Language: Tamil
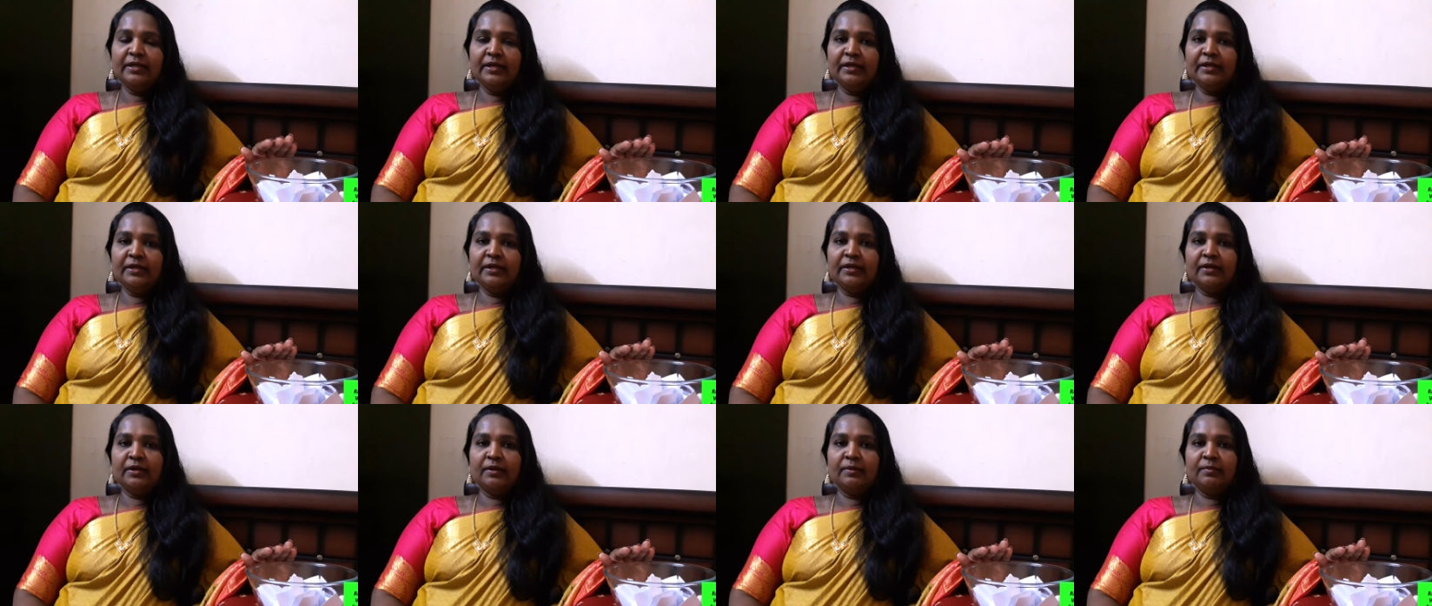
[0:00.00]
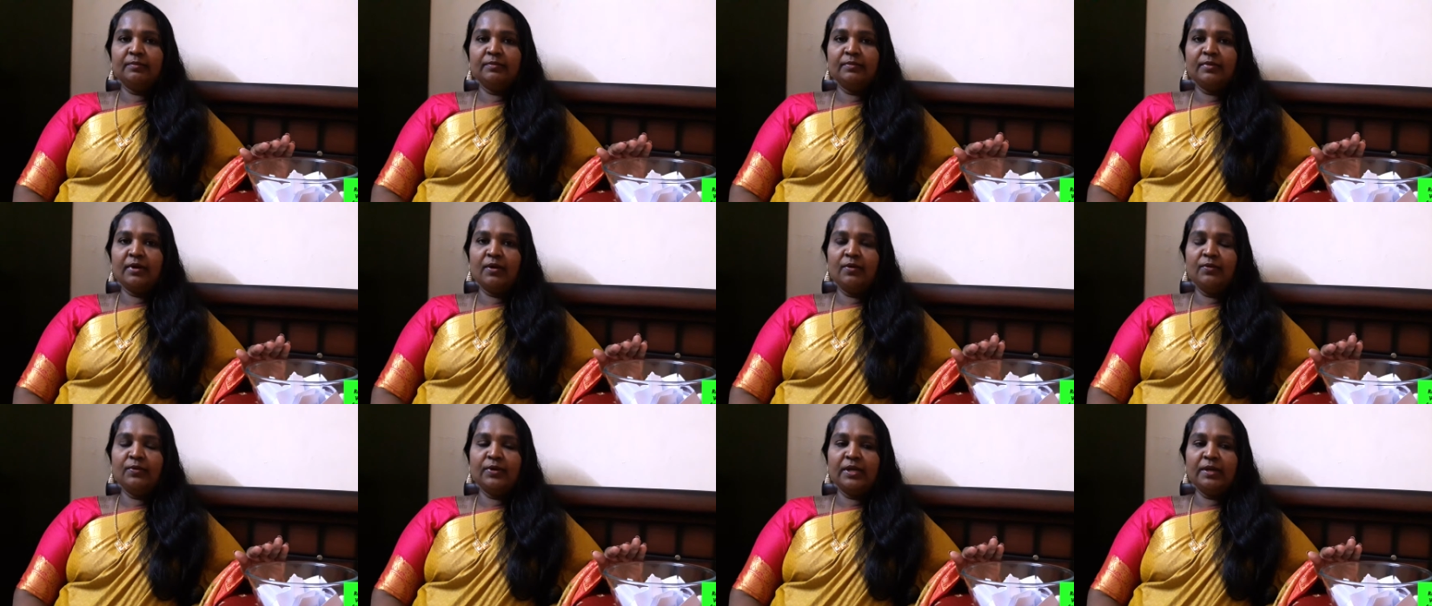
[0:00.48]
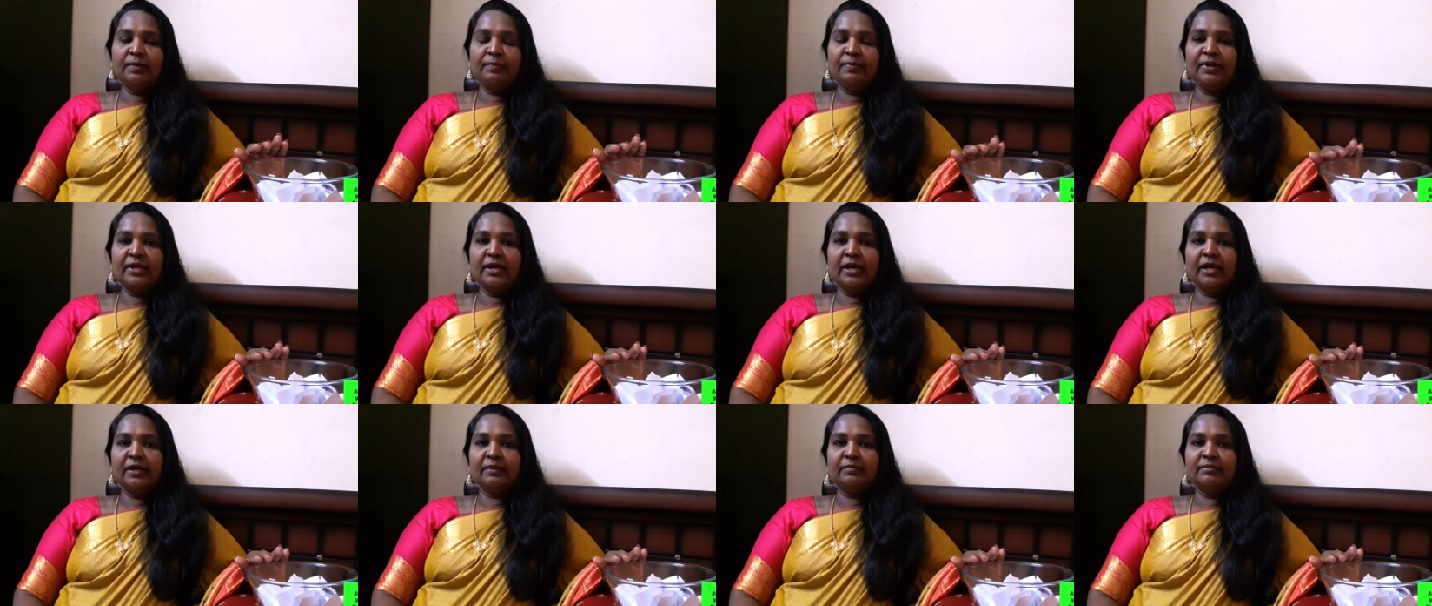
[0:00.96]
இன்கம் அவங்க
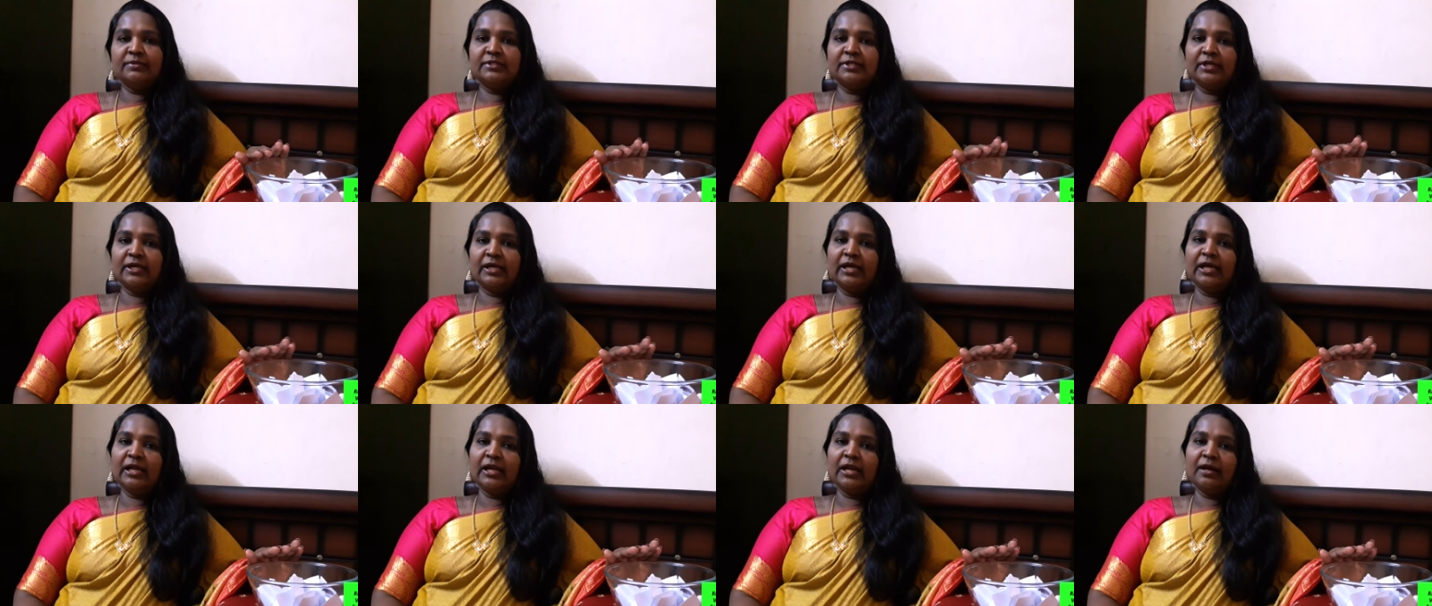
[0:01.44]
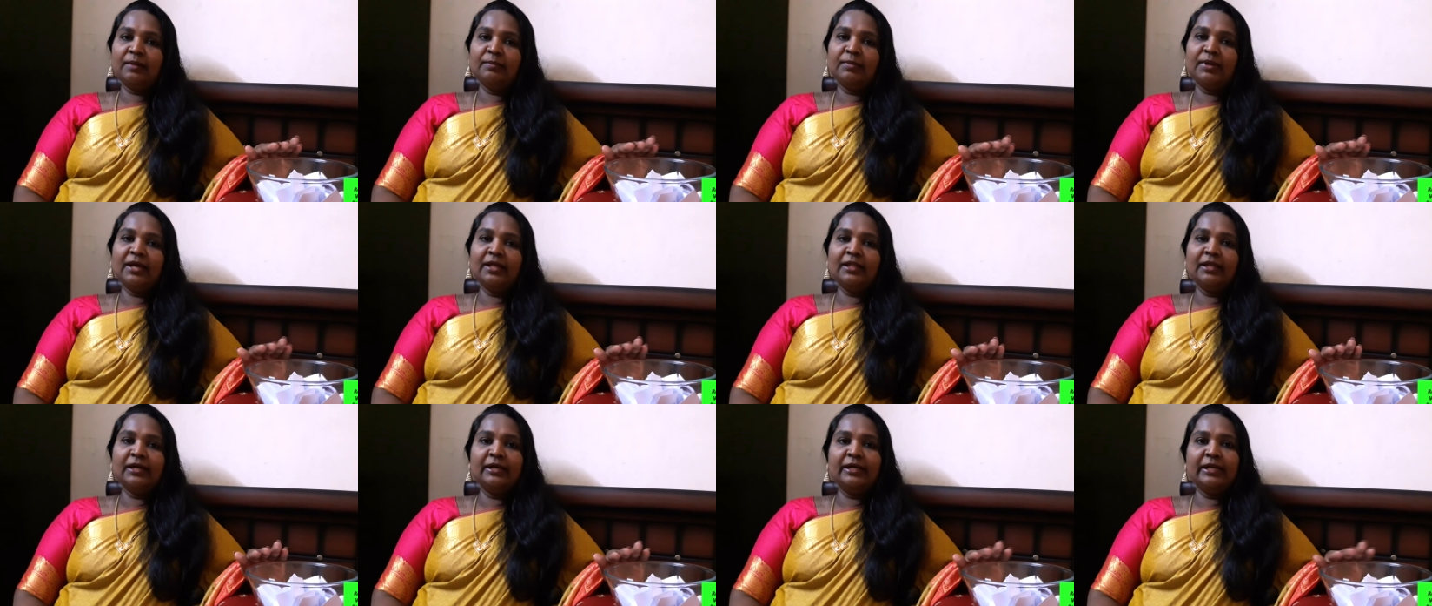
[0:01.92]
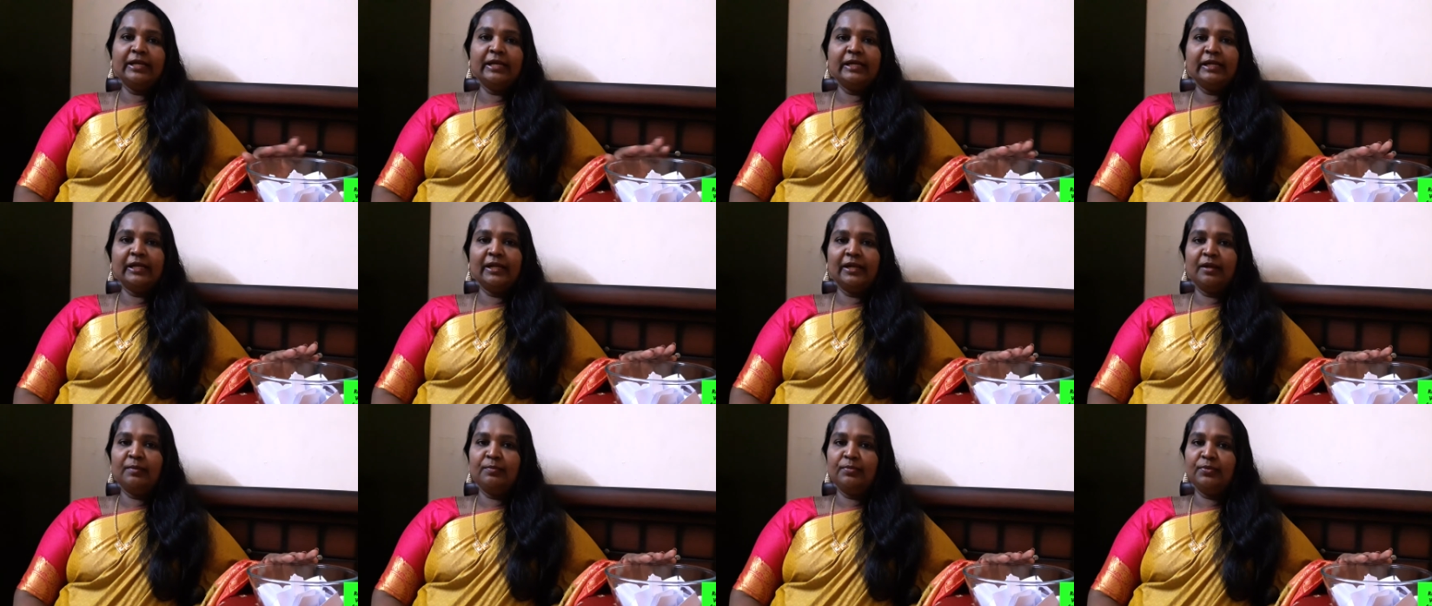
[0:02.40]
எப்படி ஆரம்பித்தாங்க எல்லாமே அதில்
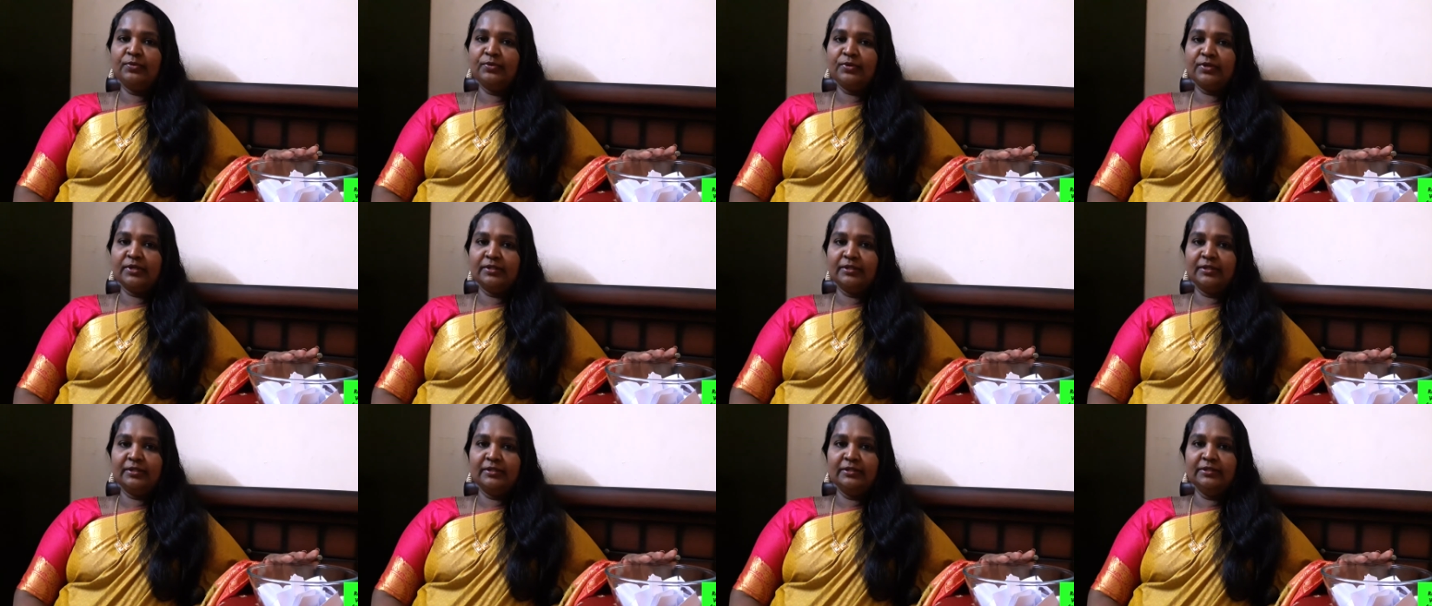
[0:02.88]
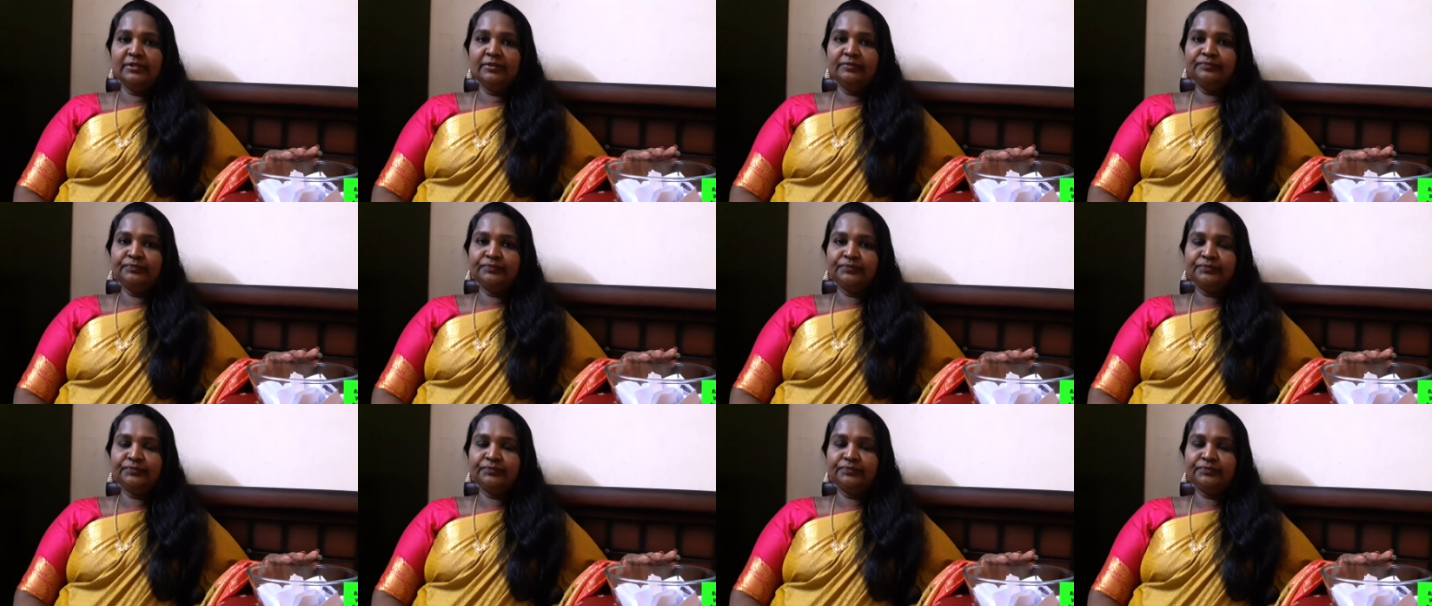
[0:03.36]
டீட்டெயிலாக போட்டிருந்தது